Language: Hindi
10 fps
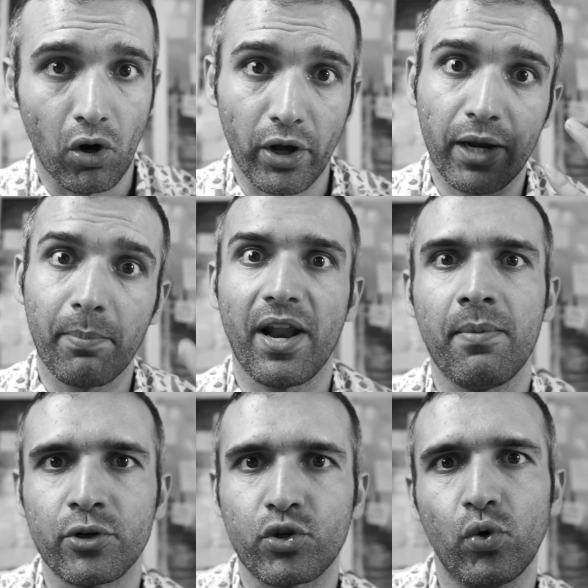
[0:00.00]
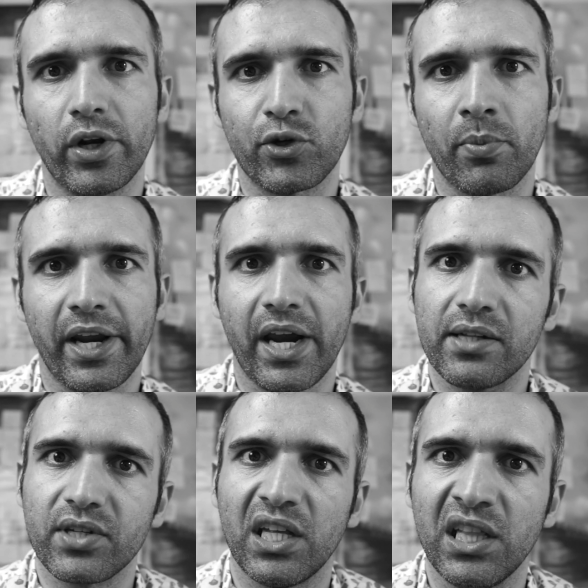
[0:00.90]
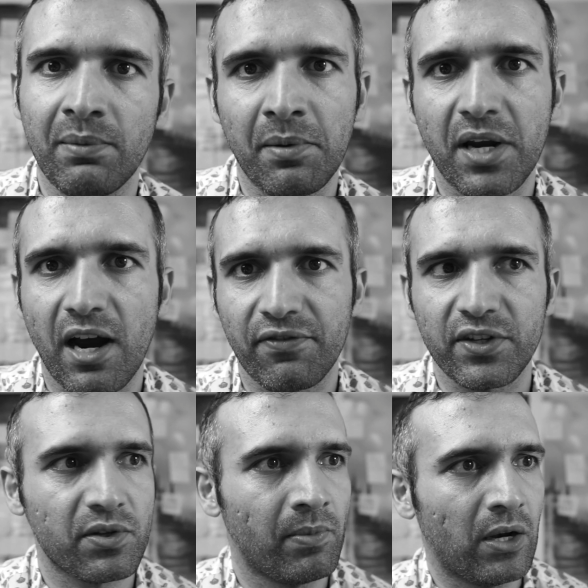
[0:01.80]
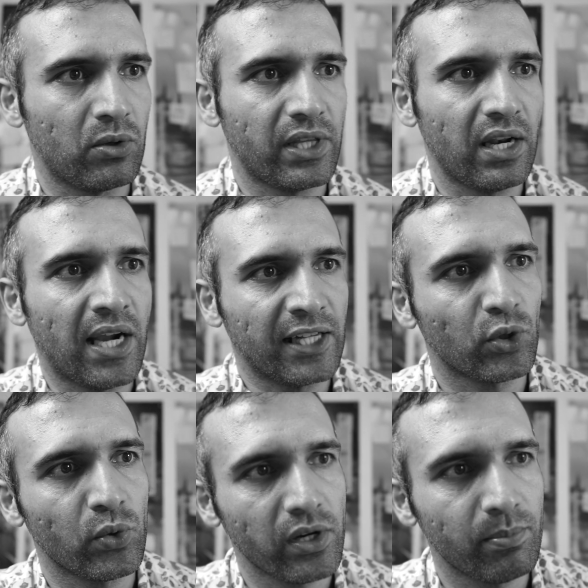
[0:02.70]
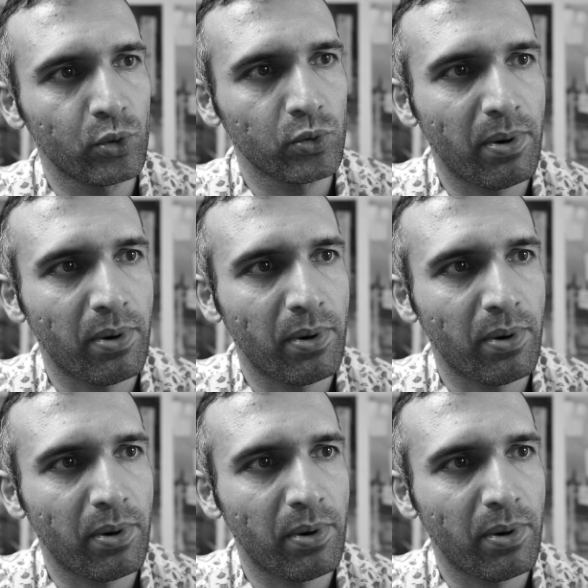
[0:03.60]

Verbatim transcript: और एक बड़ा मशहूर है जो मेरे ख्याल से हिंदी में भी काफ़ी इस्तेमाल होता है लातों के भूत